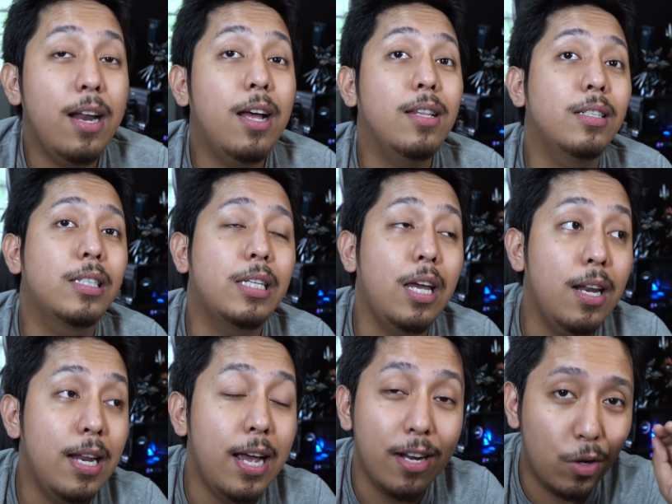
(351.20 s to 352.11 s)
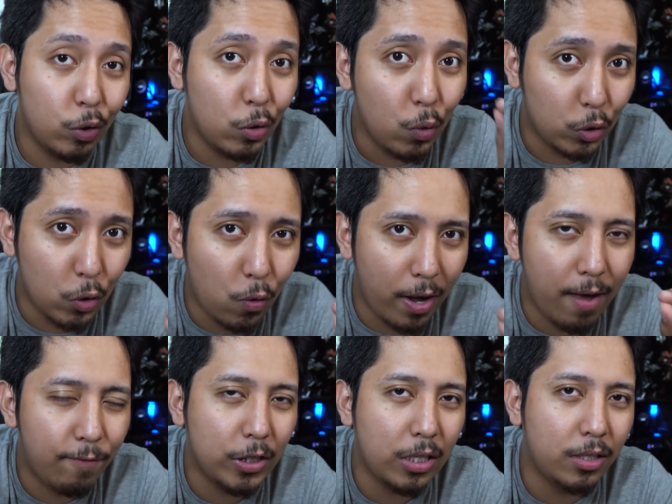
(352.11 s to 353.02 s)
another skin line na gustong gusto kong
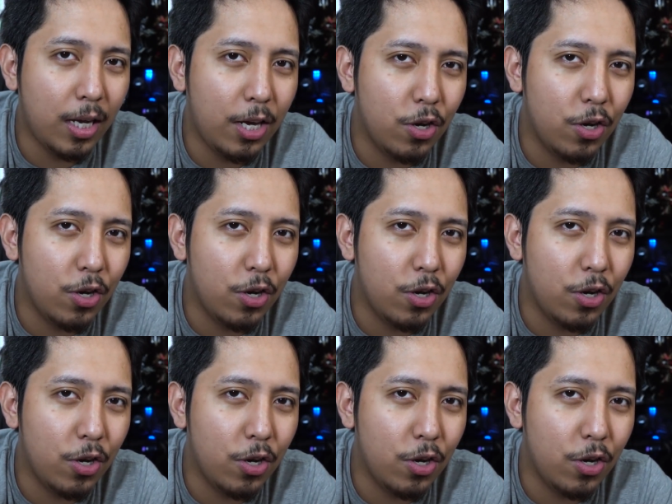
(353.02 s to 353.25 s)
emphasis sa